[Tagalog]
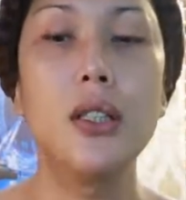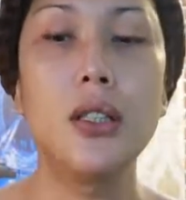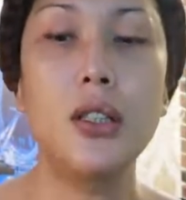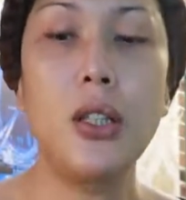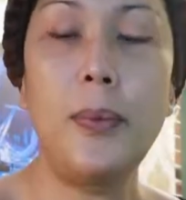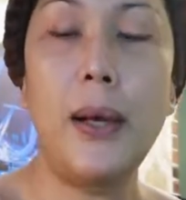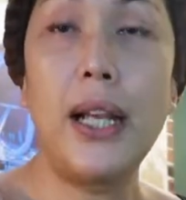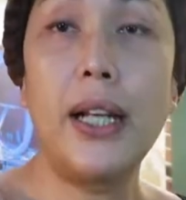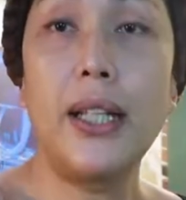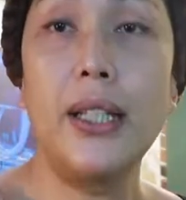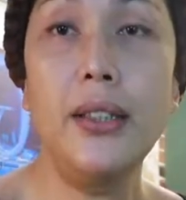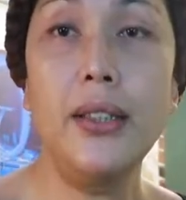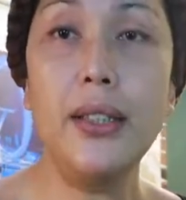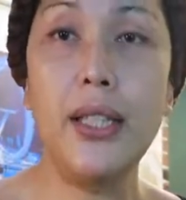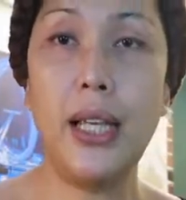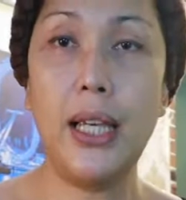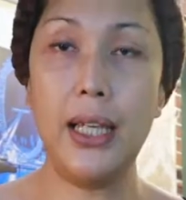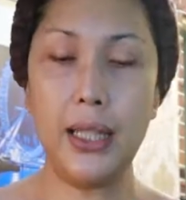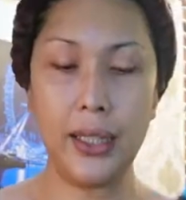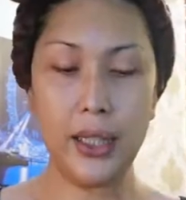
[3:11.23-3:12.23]
So, para
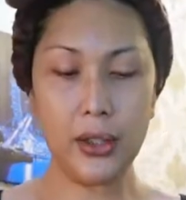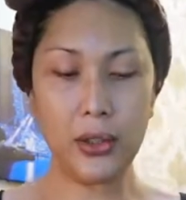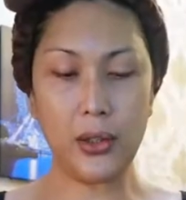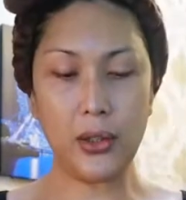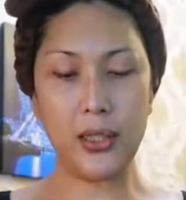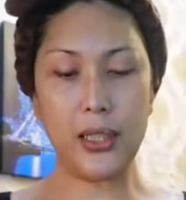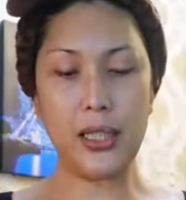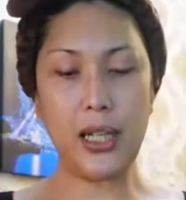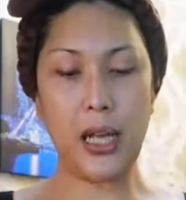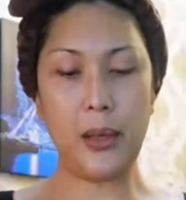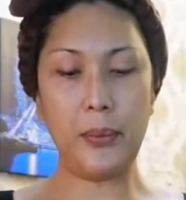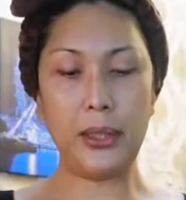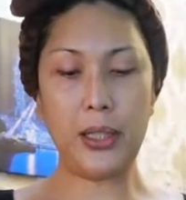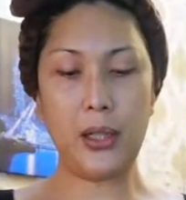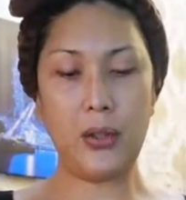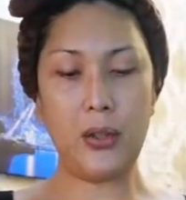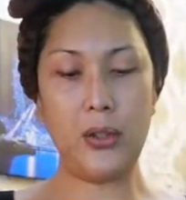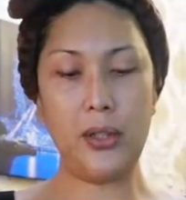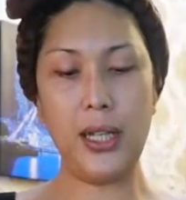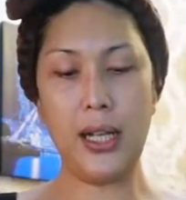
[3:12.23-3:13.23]
hindi, ito, gagamit
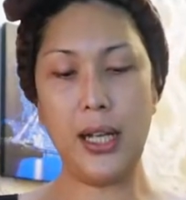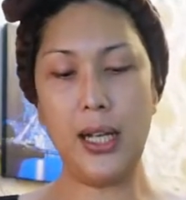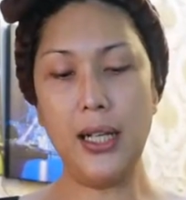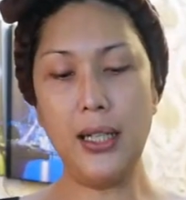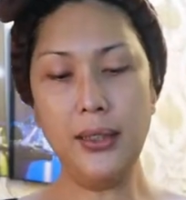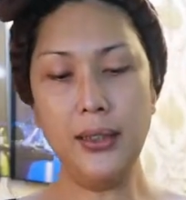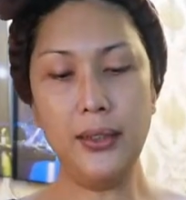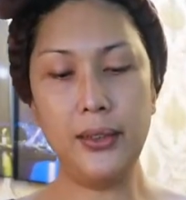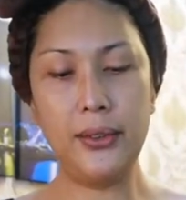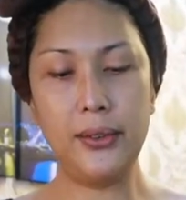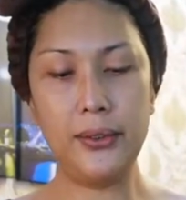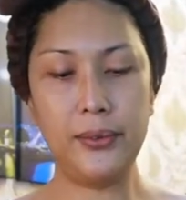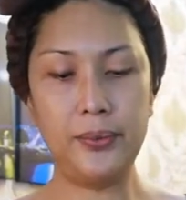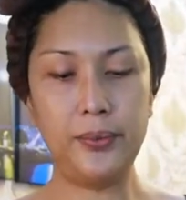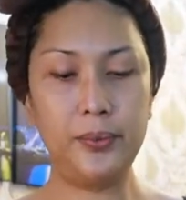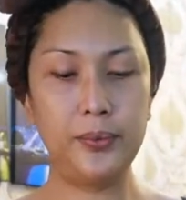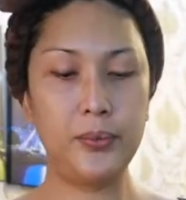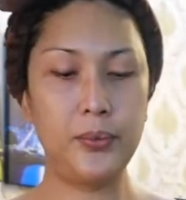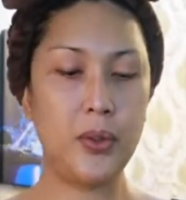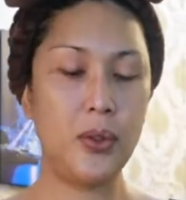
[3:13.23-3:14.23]
ako na
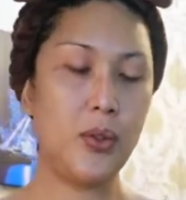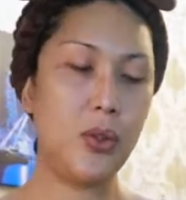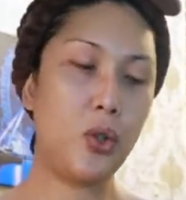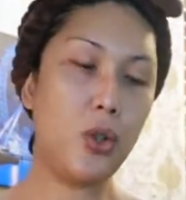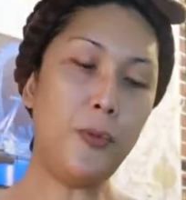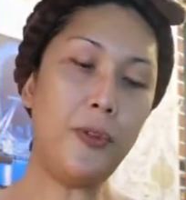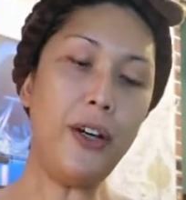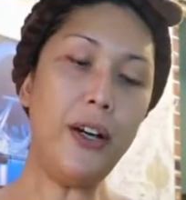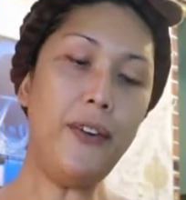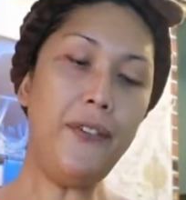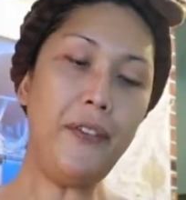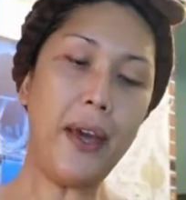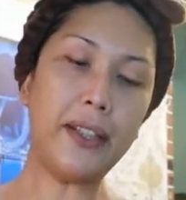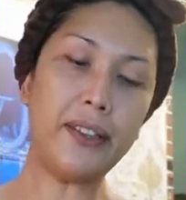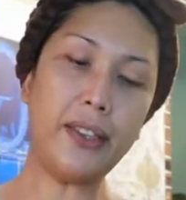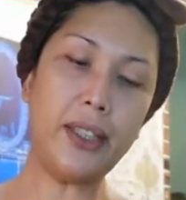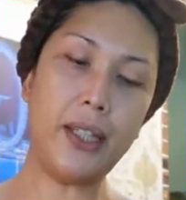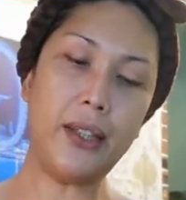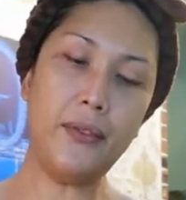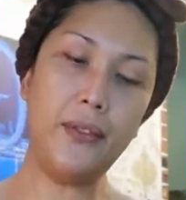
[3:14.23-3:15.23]
super
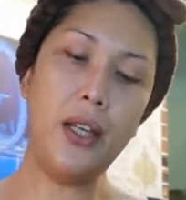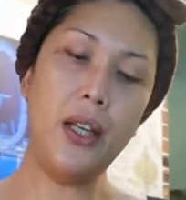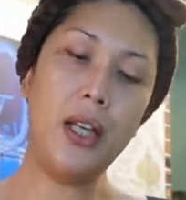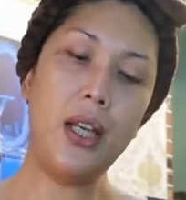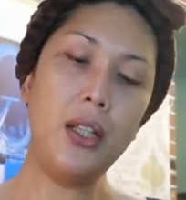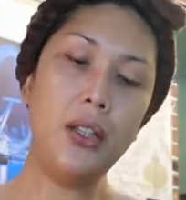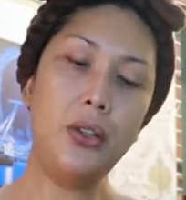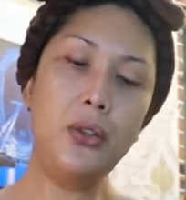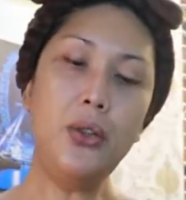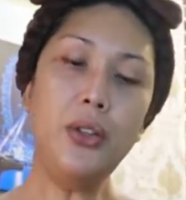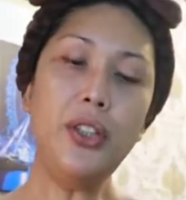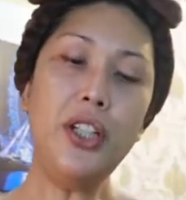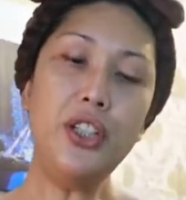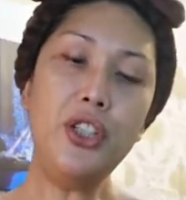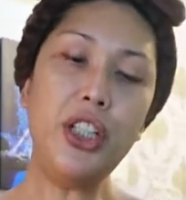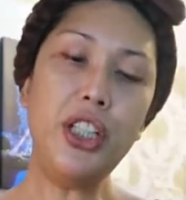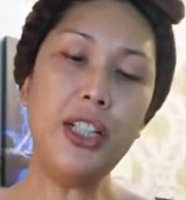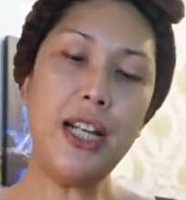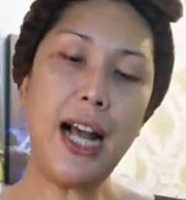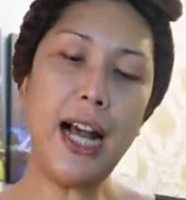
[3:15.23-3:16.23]
effective
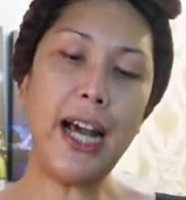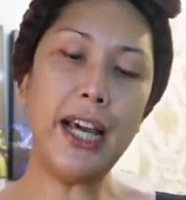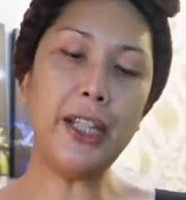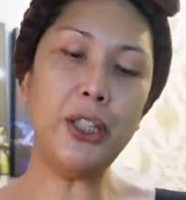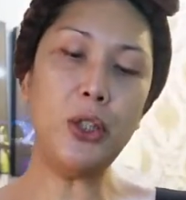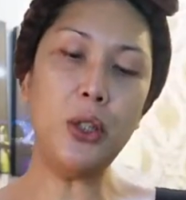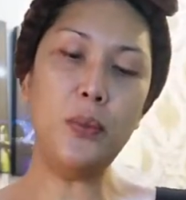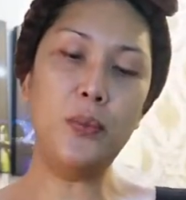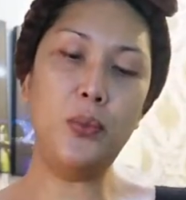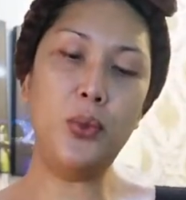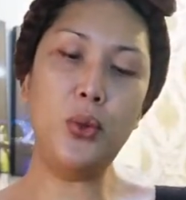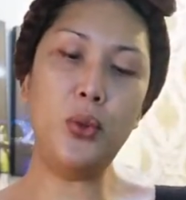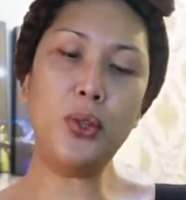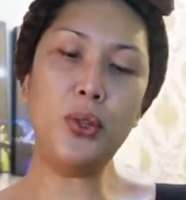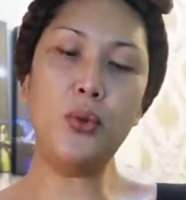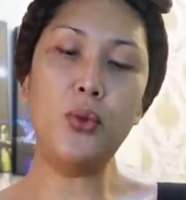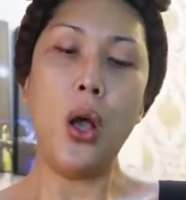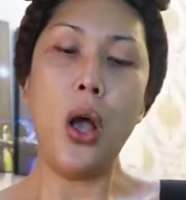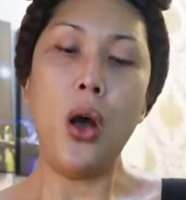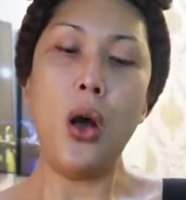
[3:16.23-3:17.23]
Neutrogena Hydro
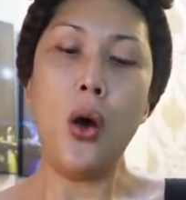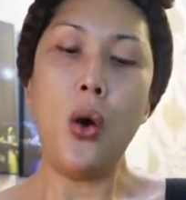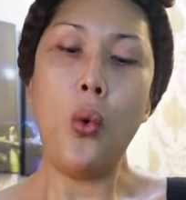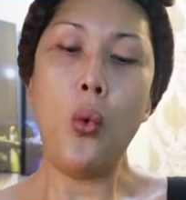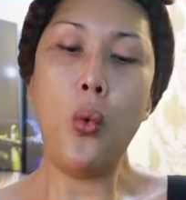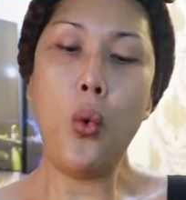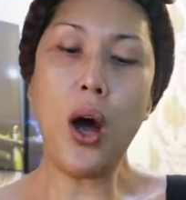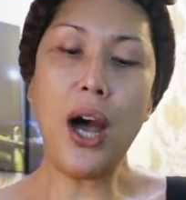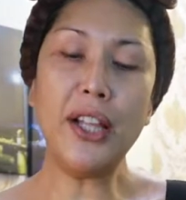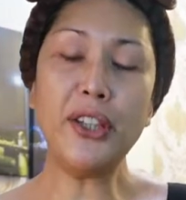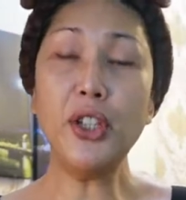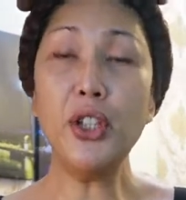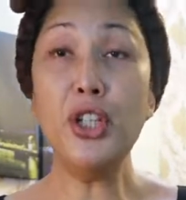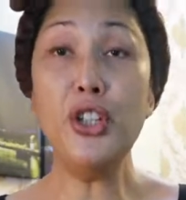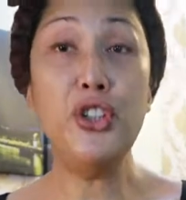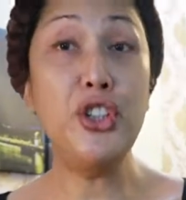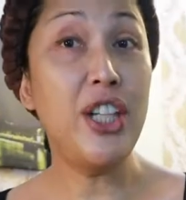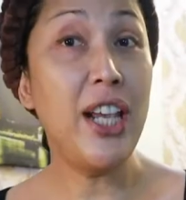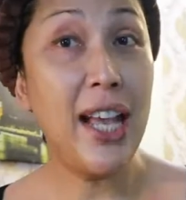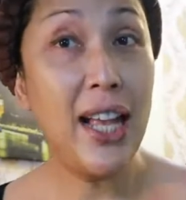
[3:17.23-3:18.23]
Boost Water
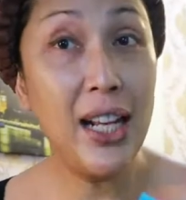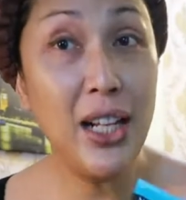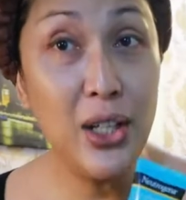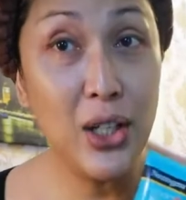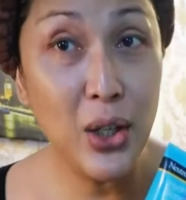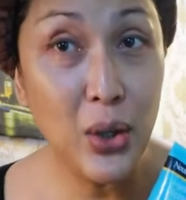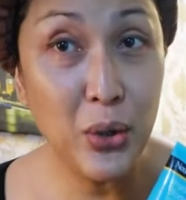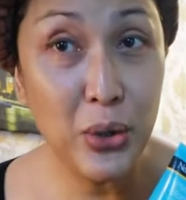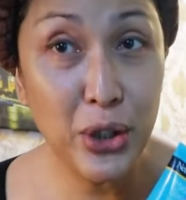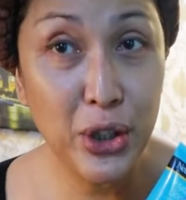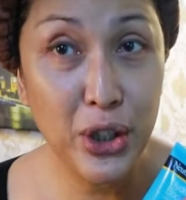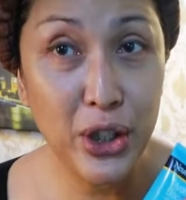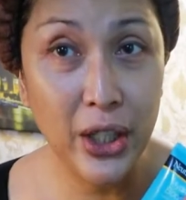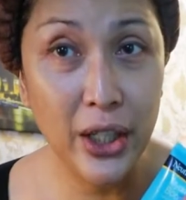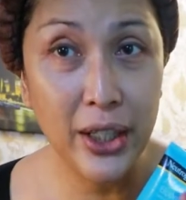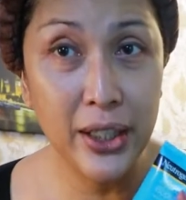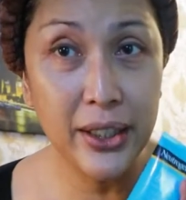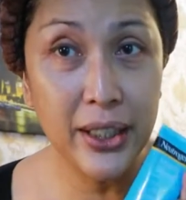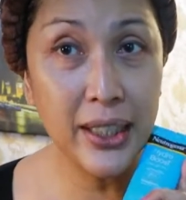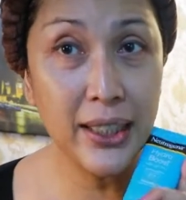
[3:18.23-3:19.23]
Gel
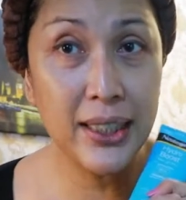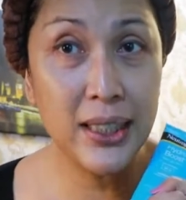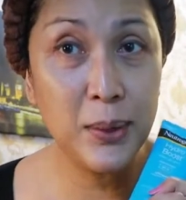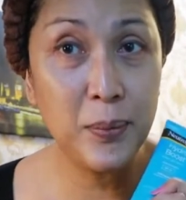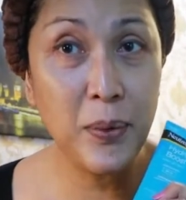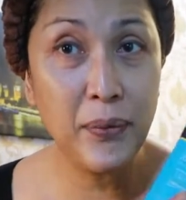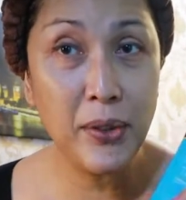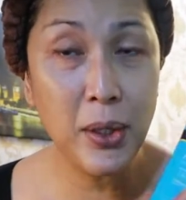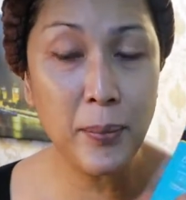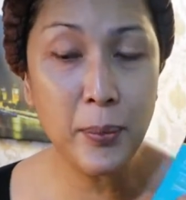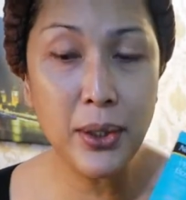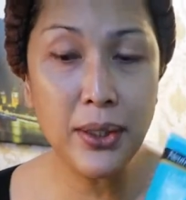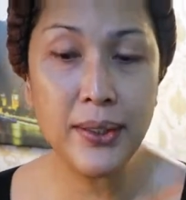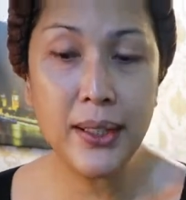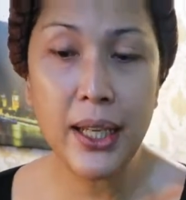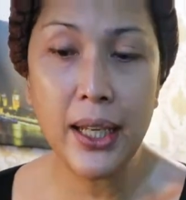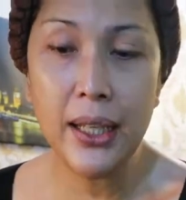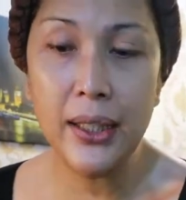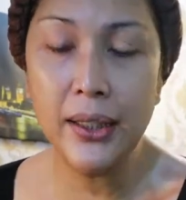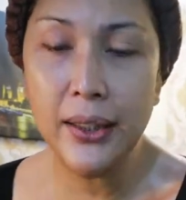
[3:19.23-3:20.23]
Lotion. It's 50%
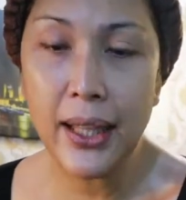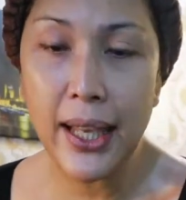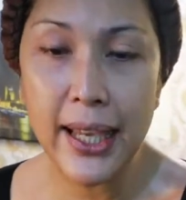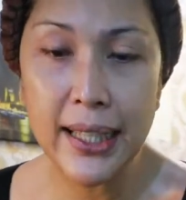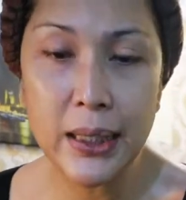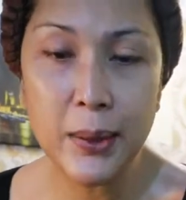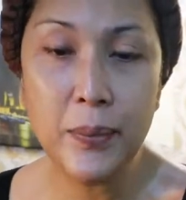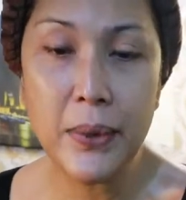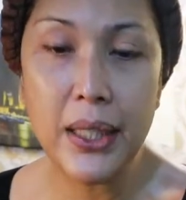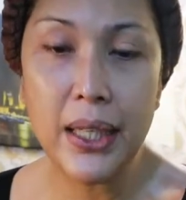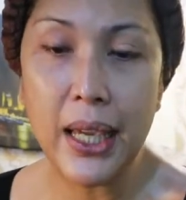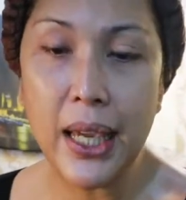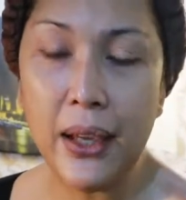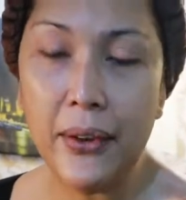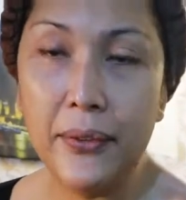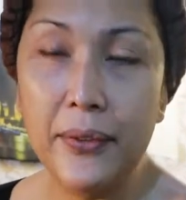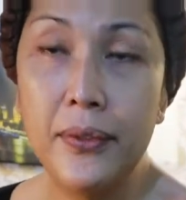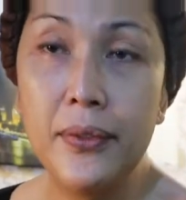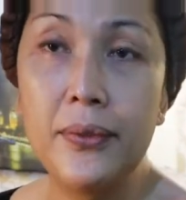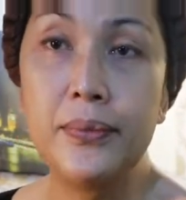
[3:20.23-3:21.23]
SPF.